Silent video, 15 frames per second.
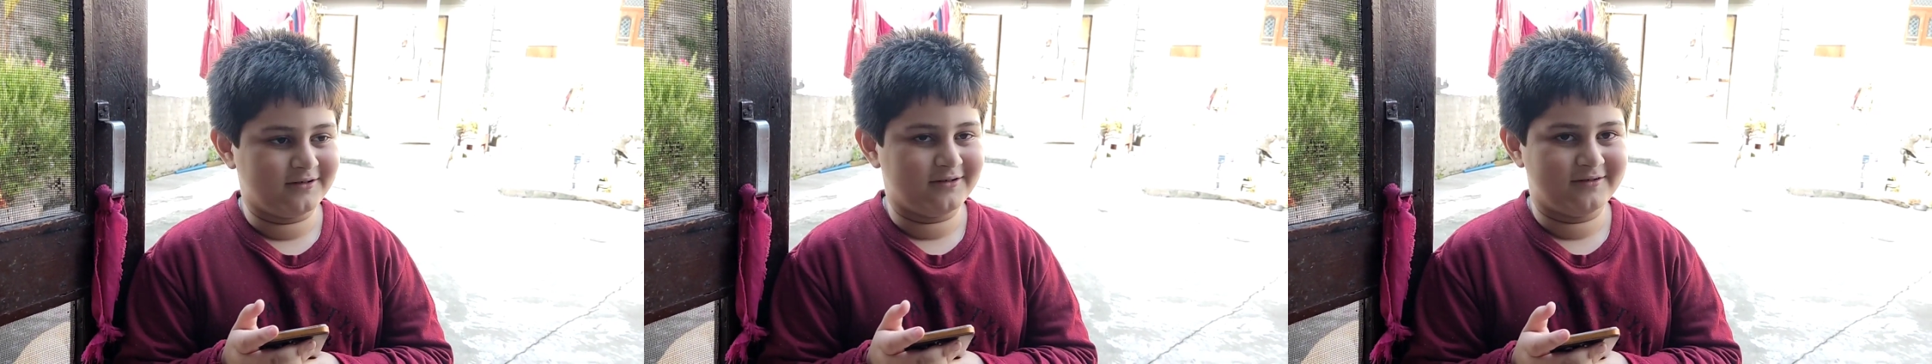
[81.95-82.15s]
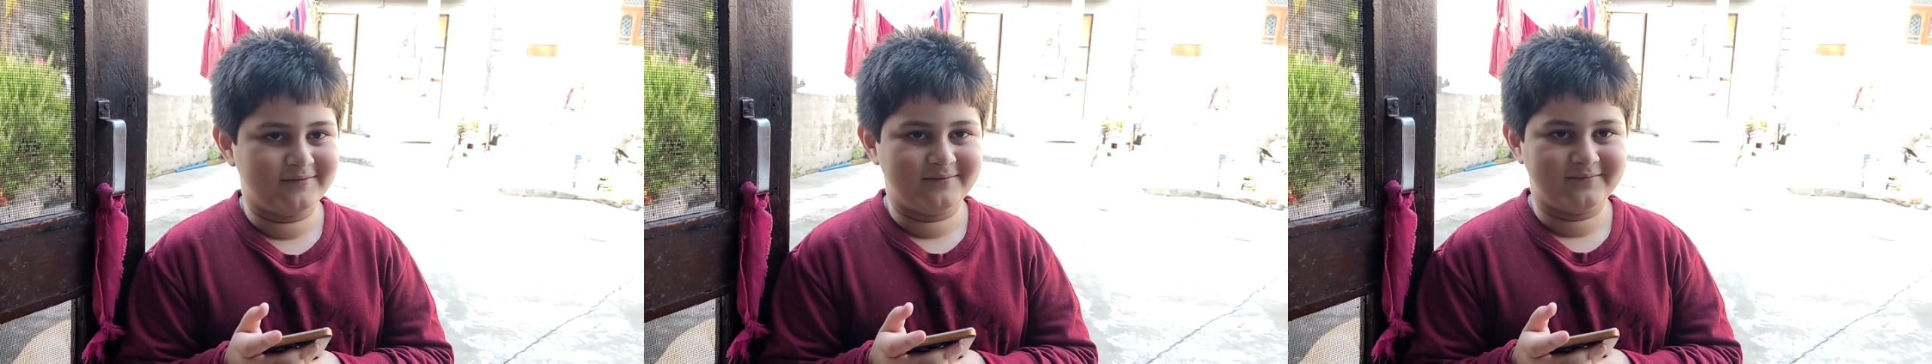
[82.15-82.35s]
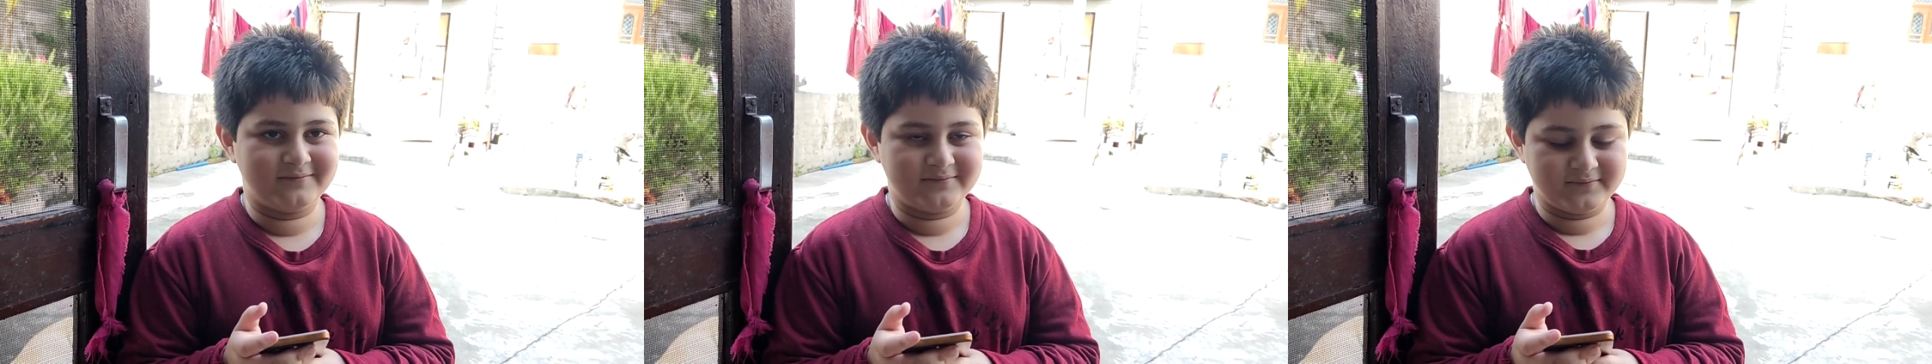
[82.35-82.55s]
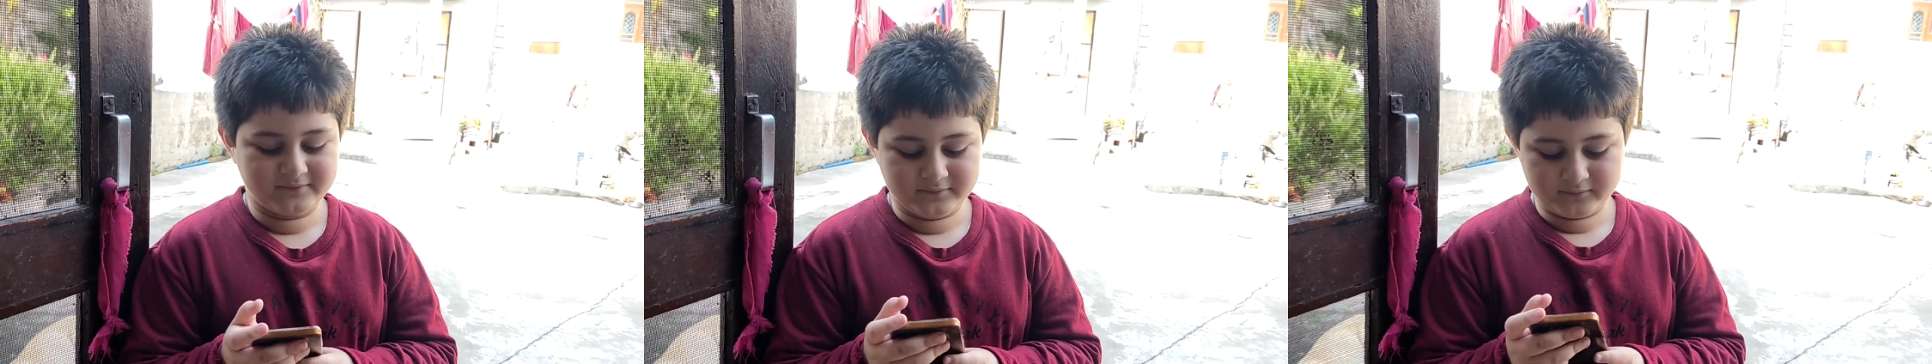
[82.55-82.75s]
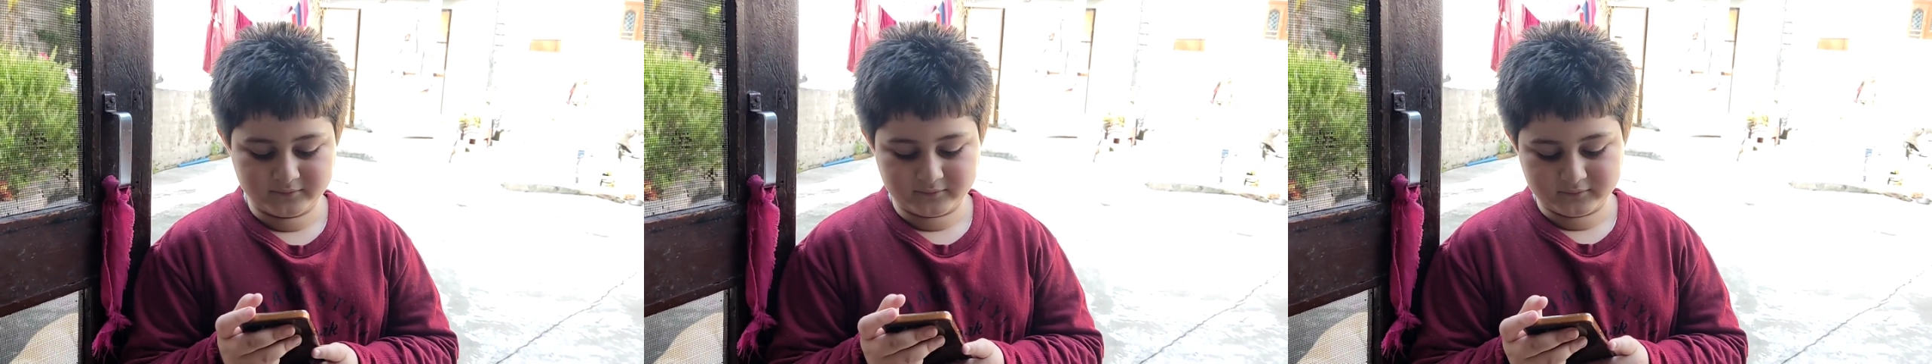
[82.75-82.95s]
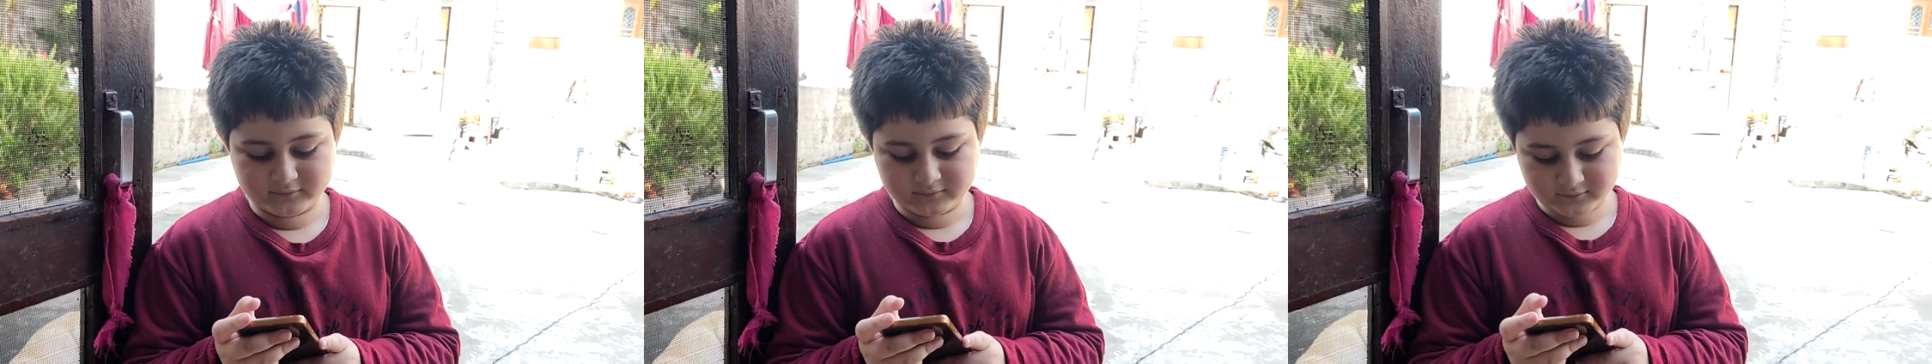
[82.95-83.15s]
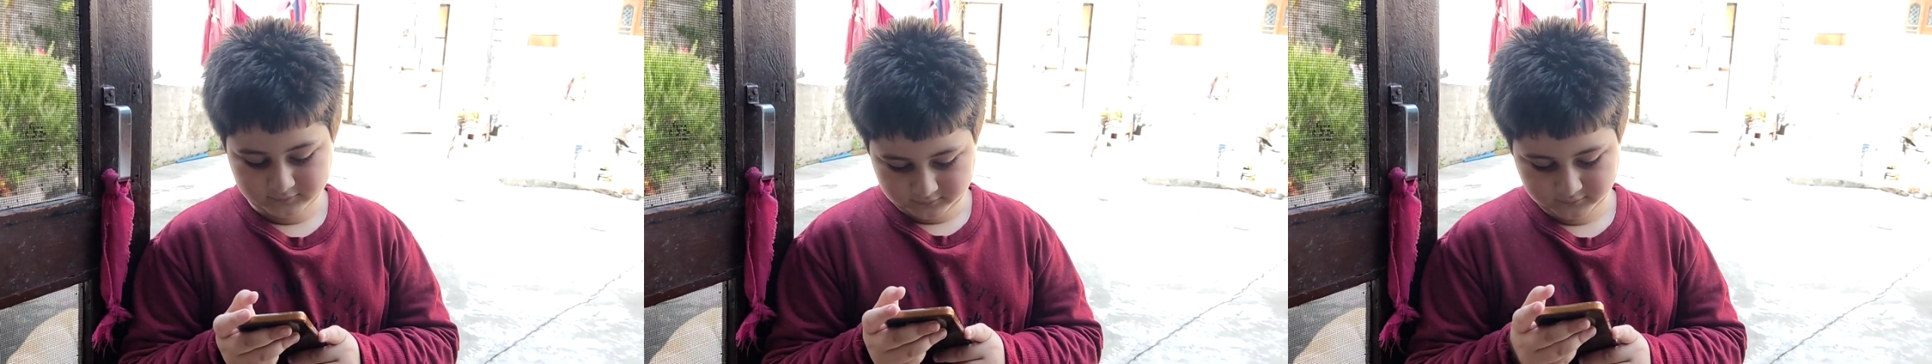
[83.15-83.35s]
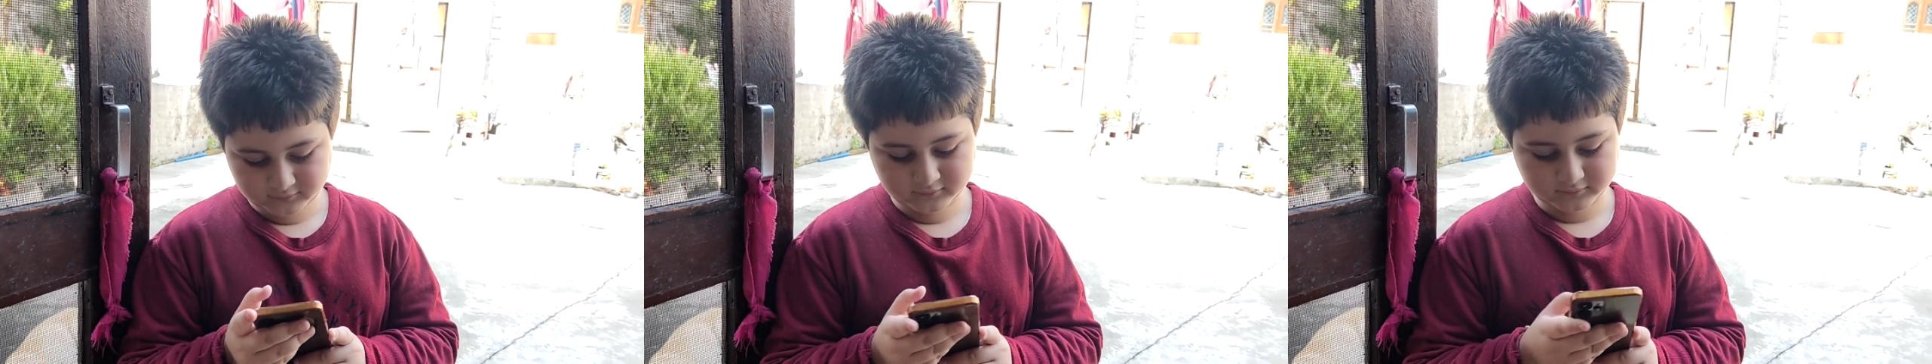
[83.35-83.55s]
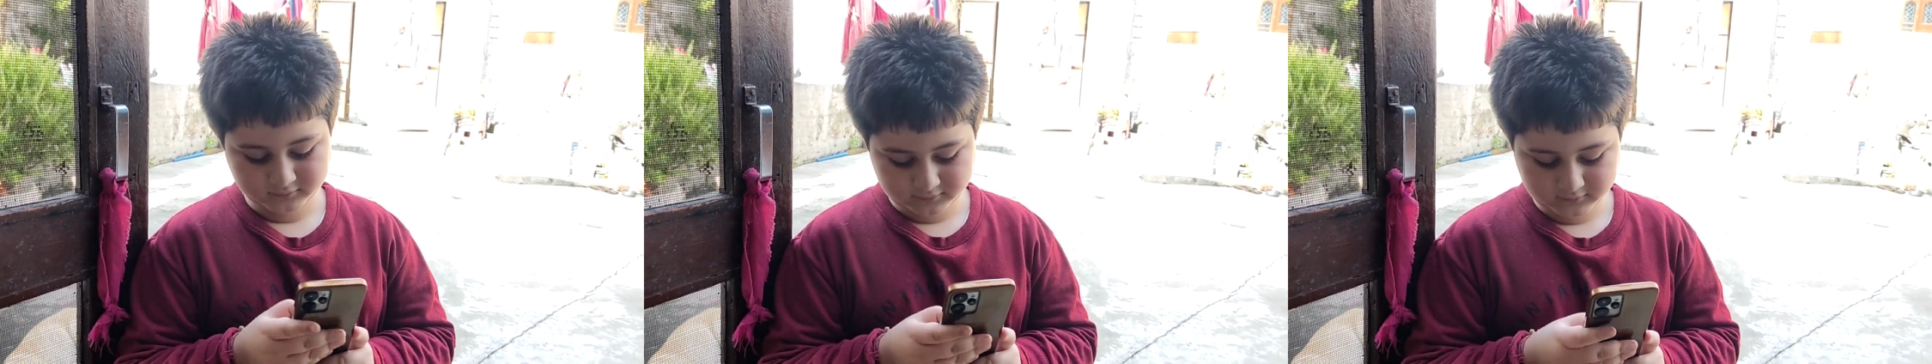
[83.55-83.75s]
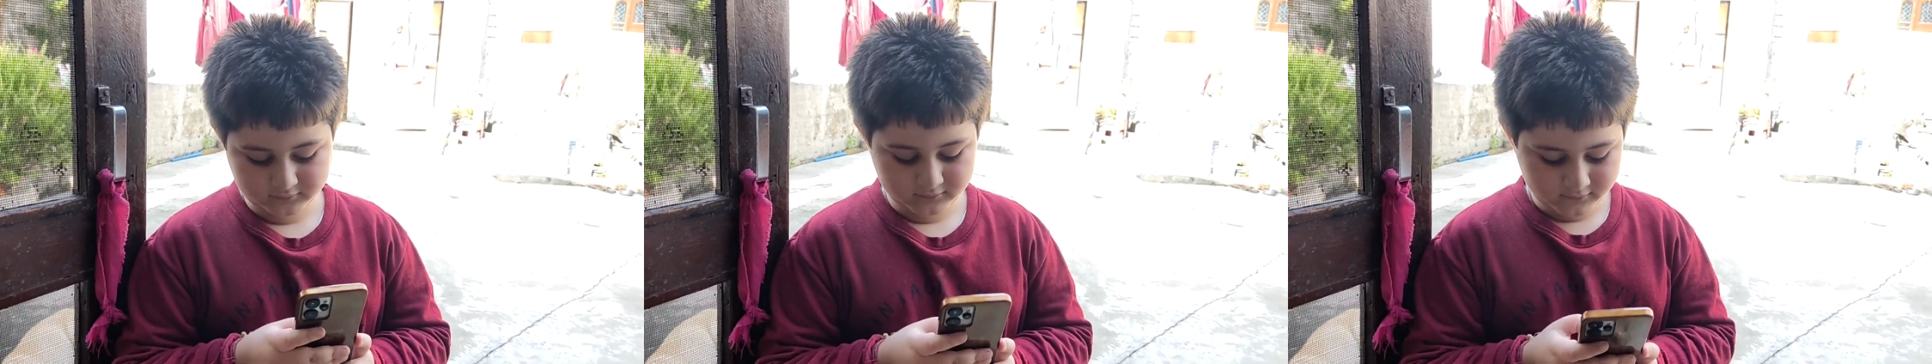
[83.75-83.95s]
मैं क्या पूछू पटाखे चलाए
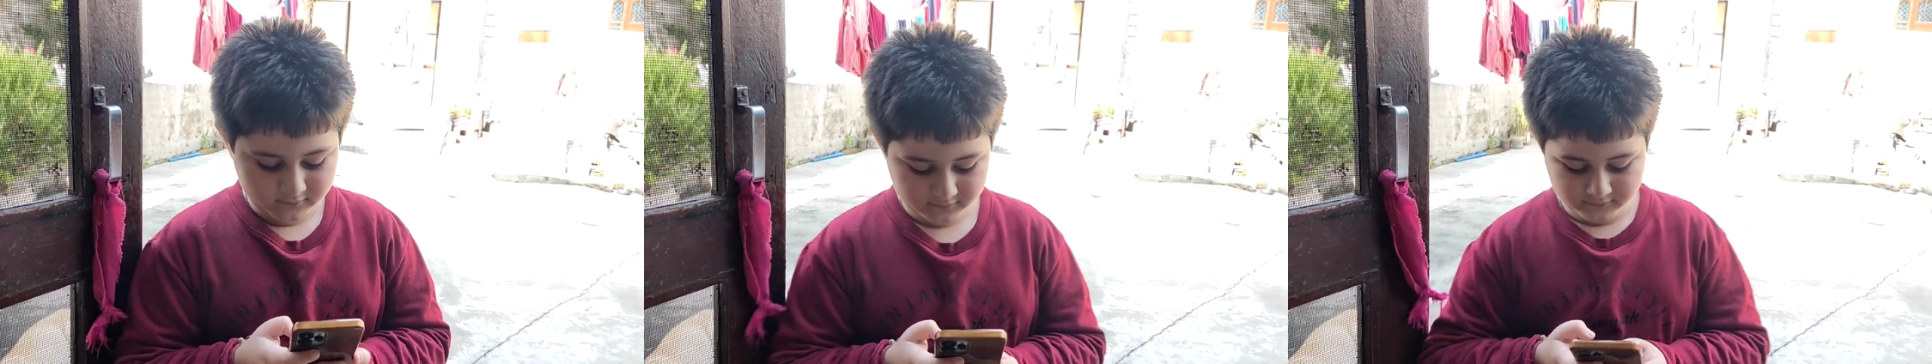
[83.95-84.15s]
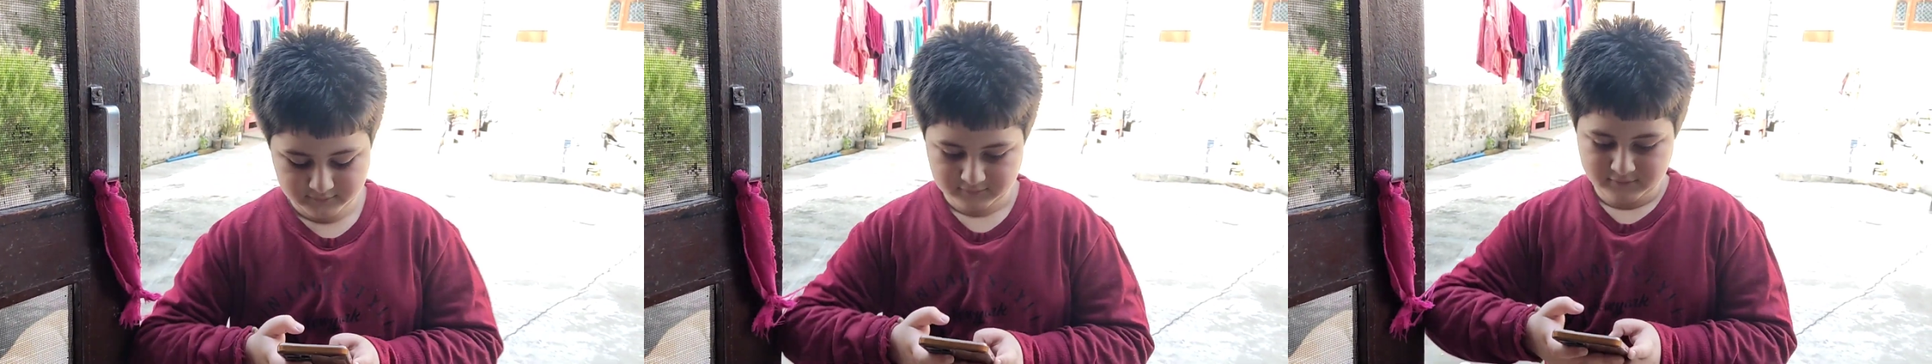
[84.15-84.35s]
कितने चलाए